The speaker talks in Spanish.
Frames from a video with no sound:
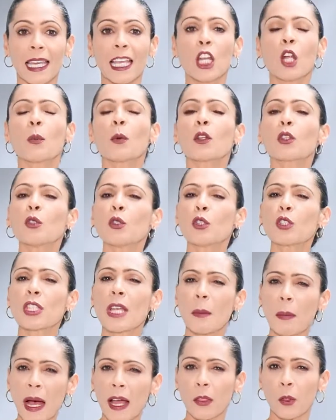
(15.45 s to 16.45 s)
El oportuno
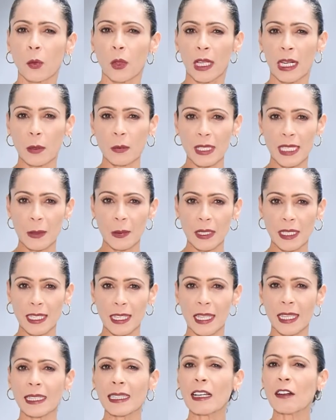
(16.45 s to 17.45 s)
llamado de la
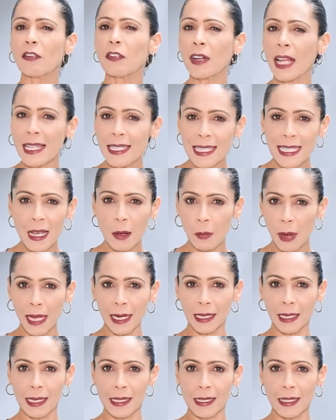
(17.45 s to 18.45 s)
vicepresidenta Francia
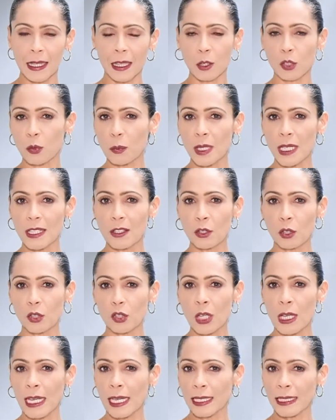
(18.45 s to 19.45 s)
Márquez y de los
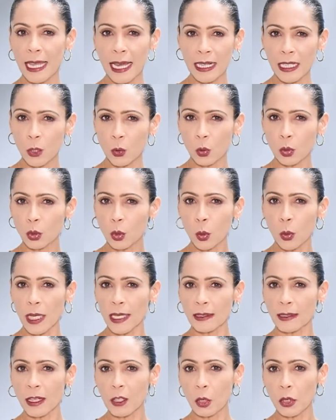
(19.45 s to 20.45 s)
ministros de Agricultura,
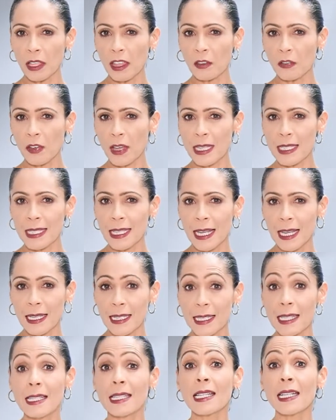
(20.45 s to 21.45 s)
Interior y
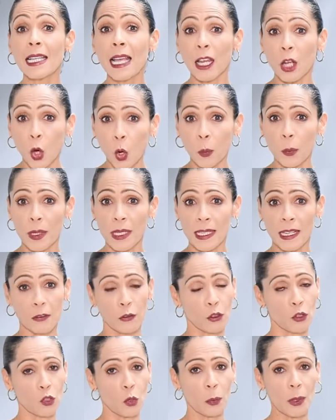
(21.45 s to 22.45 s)
Defensa, Cecilia López,
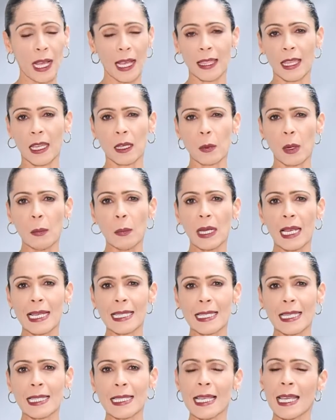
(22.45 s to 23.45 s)
Alfonso Prada y Iván
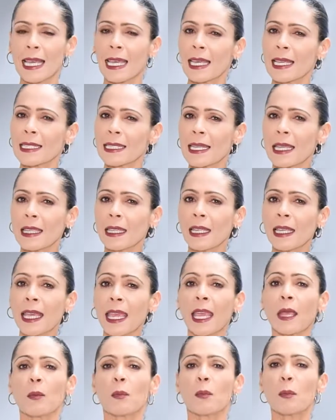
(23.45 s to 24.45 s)
Velázquez, se
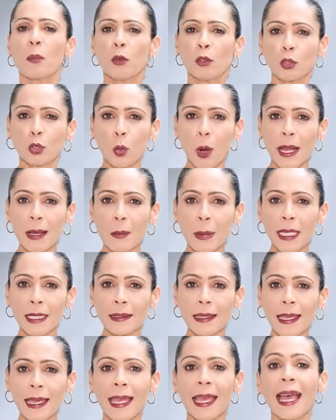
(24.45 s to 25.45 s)
dirige
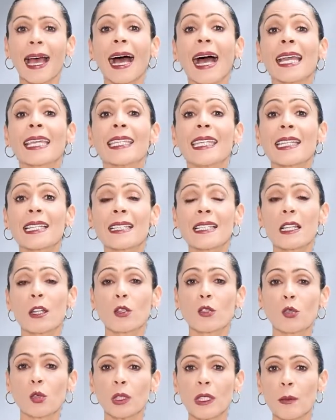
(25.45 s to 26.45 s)
puntualmente a quienes en
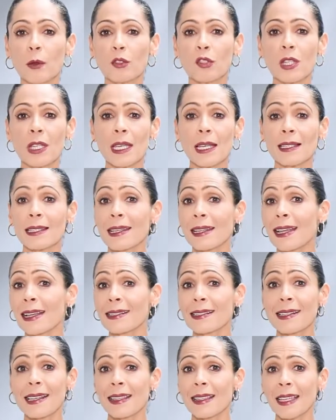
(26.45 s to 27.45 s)
los últimos días han
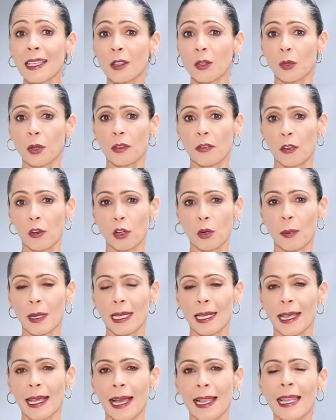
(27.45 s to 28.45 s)
accedido de forma
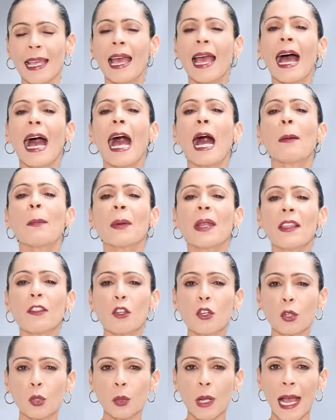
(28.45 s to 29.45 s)
ilegal a
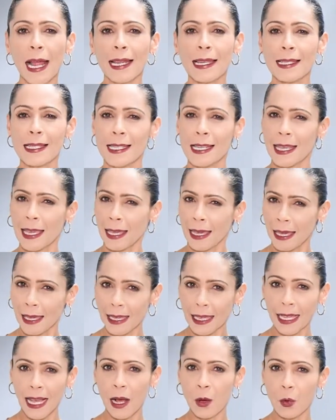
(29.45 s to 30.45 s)
predios rurales
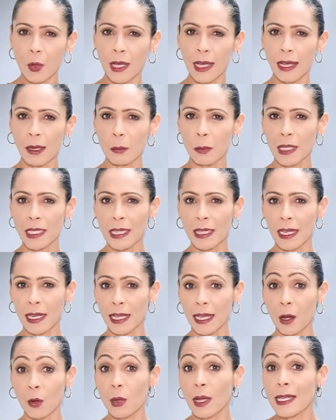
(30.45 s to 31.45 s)
en Cauca, Valle
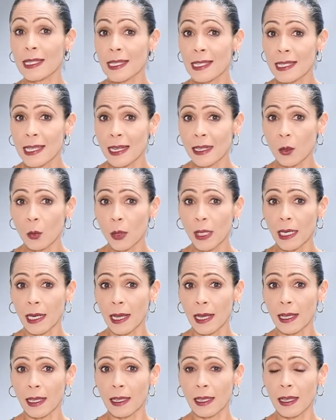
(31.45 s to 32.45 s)
del Cauca, Cesar y
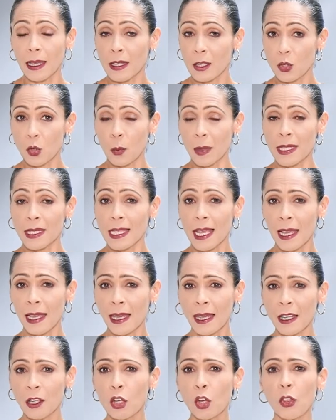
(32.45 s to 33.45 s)
Huila su
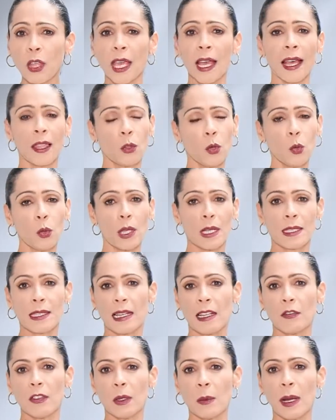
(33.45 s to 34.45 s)
mensaje no deja dudas
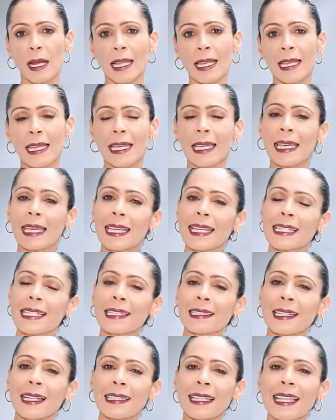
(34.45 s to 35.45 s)
al afirmar que
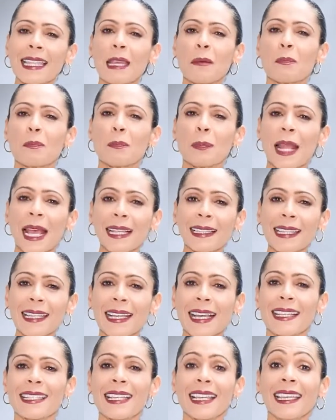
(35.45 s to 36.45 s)
se trata de
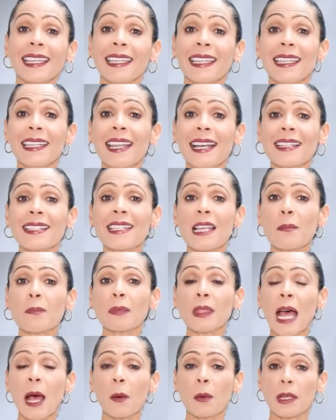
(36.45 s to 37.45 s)
prácticas
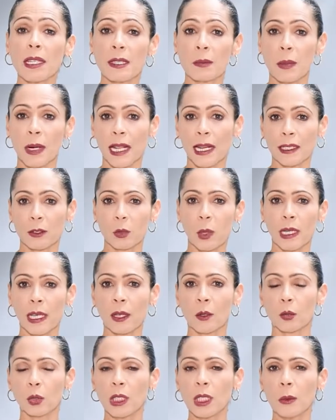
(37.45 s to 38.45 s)
inaceptables para el actual
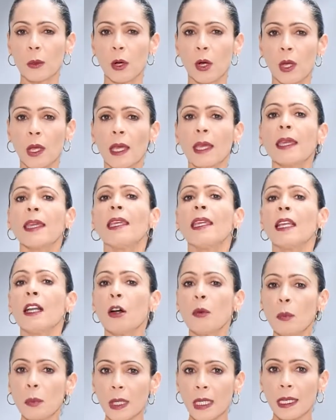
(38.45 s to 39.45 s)
Ejecutivo y
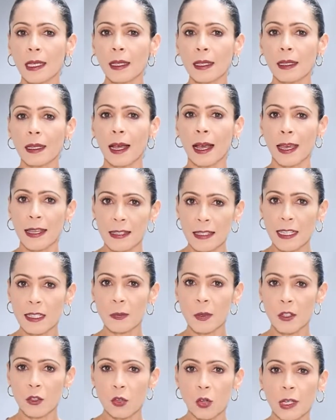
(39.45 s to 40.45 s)
combina a
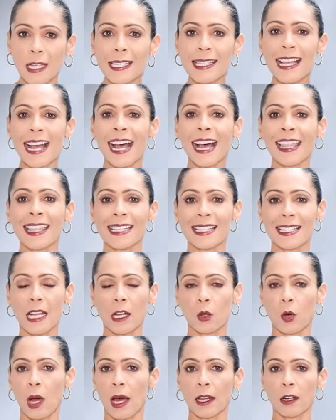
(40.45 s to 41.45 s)
estas personas a
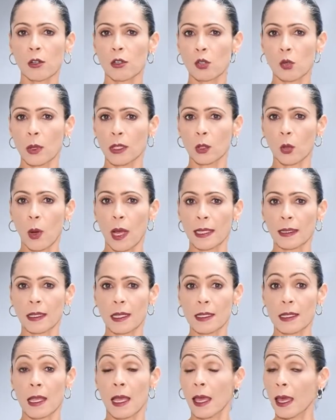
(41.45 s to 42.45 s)
desalojarlos cuanto
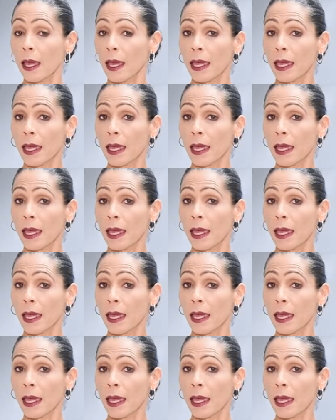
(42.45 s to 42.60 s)
antes.